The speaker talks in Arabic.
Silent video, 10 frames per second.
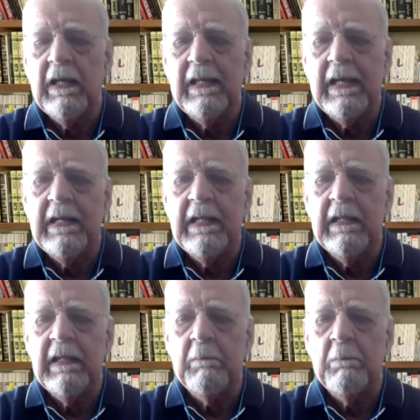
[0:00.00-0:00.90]
يعني
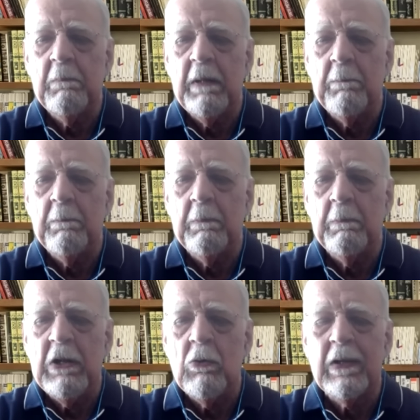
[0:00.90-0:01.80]

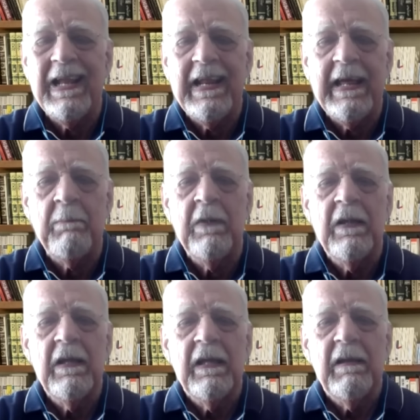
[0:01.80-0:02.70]
منه كلام
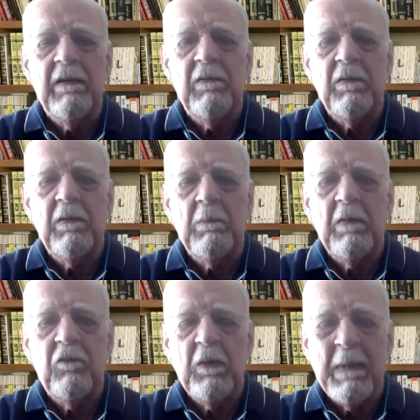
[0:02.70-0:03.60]

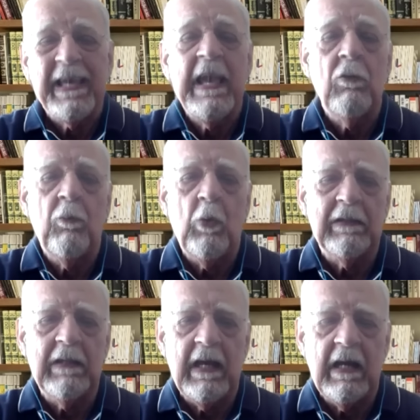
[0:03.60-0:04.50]
في مكانه الوقت
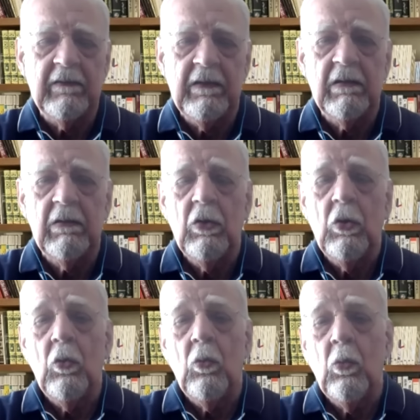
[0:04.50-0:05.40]
الحاضر
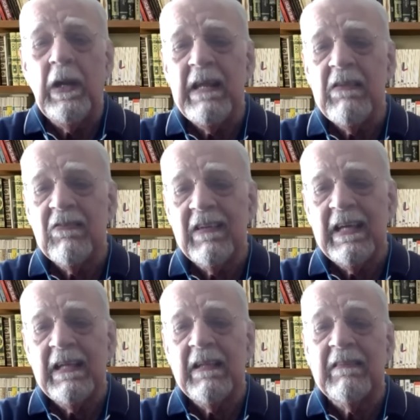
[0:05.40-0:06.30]
وليس
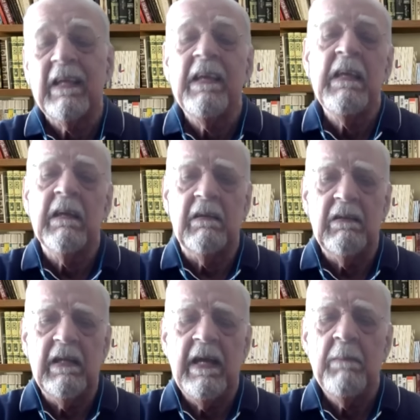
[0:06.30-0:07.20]
دقيق
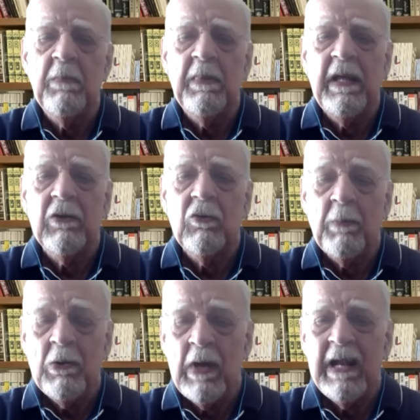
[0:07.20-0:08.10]
اهم هيك انه
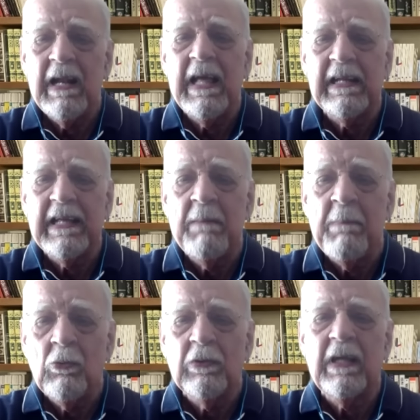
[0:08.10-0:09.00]
منه هالكلام
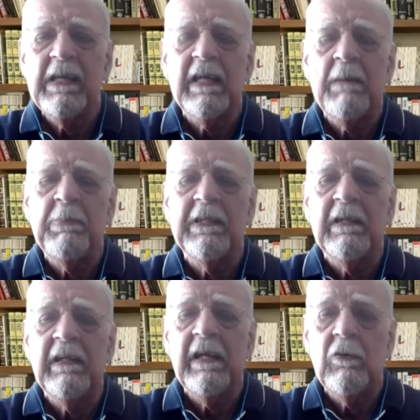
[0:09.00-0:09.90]
منه دقيق ابدا
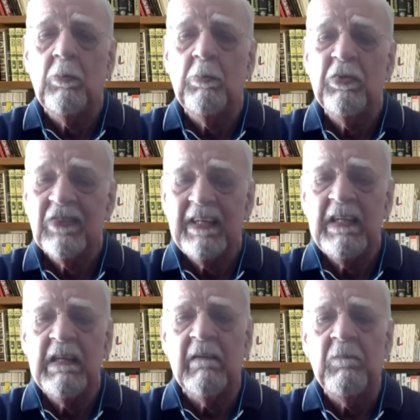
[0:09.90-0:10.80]
لانه مش صحيح